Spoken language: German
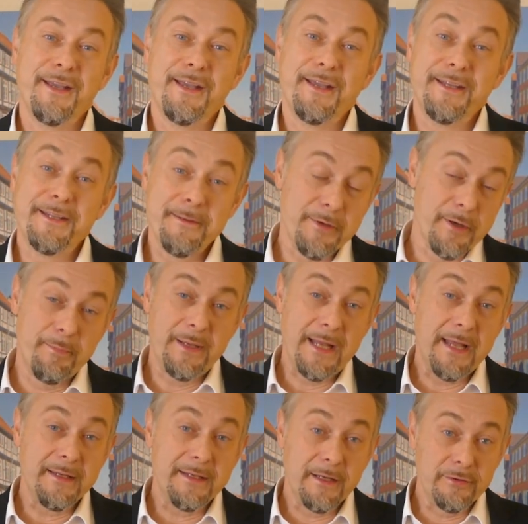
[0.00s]
In dem
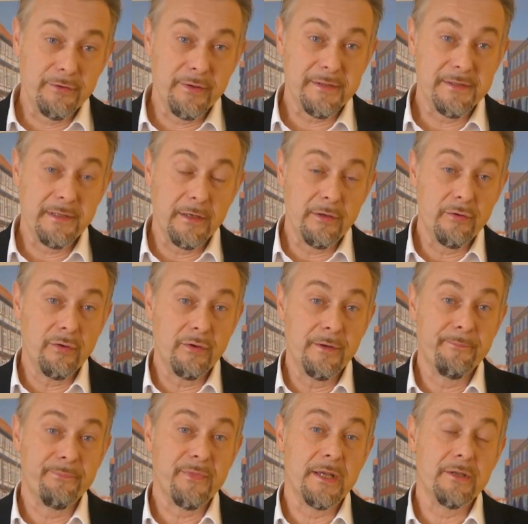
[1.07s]
geplanten
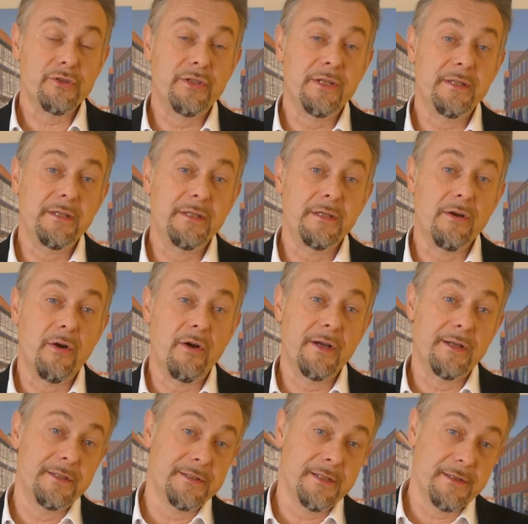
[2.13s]
Akteursdialog steht die
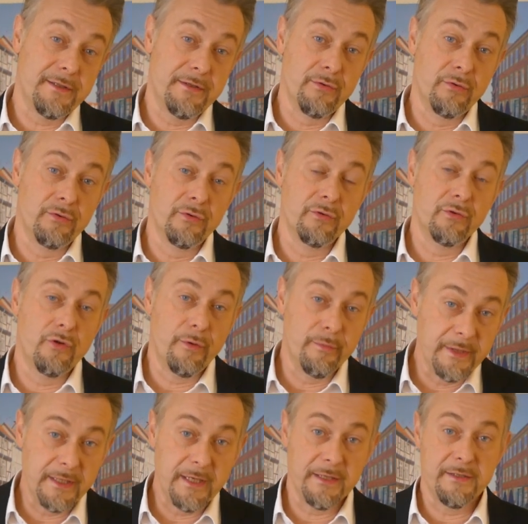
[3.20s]
Organisation und
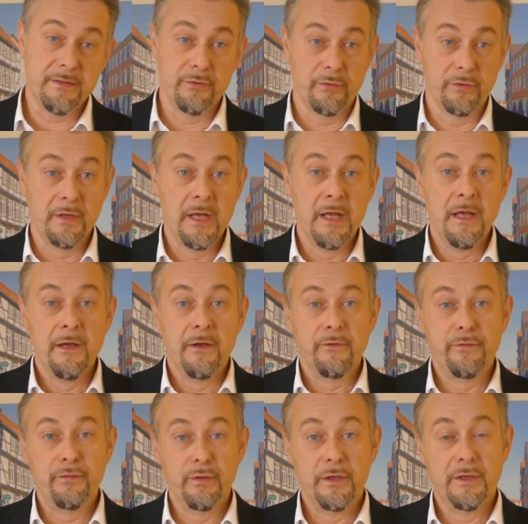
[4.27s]
Kommunikation
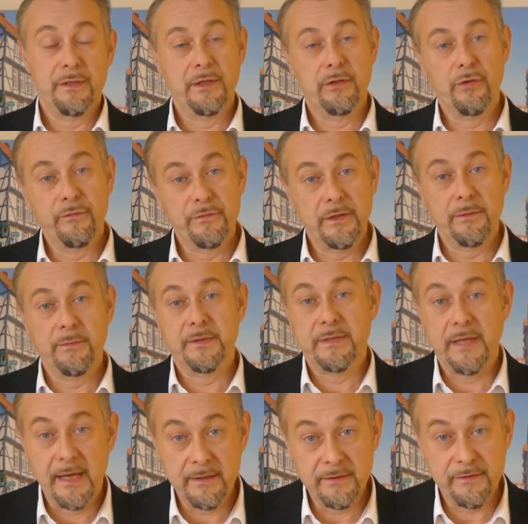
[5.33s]
für die künftigen
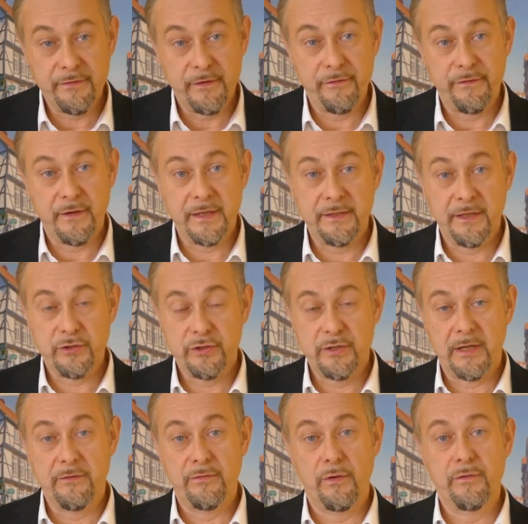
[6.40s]
Beteiligungsverfahren der
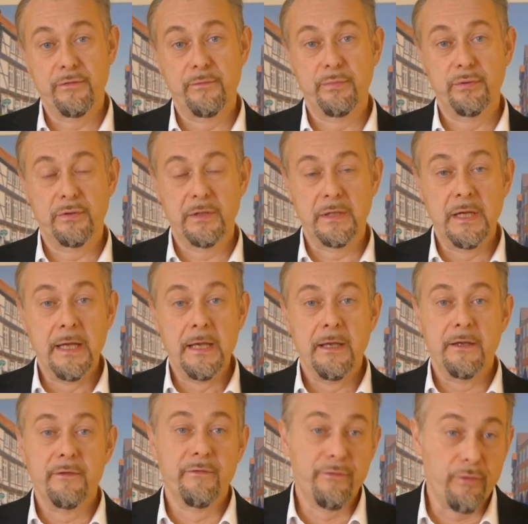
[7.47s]
Stadt Wolfenbüttel
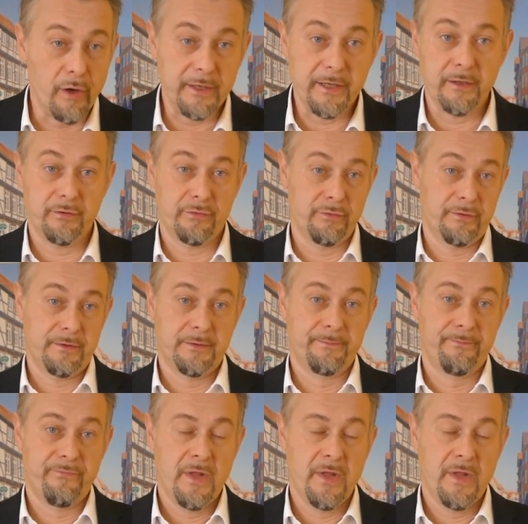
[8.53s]
im Vordergrund.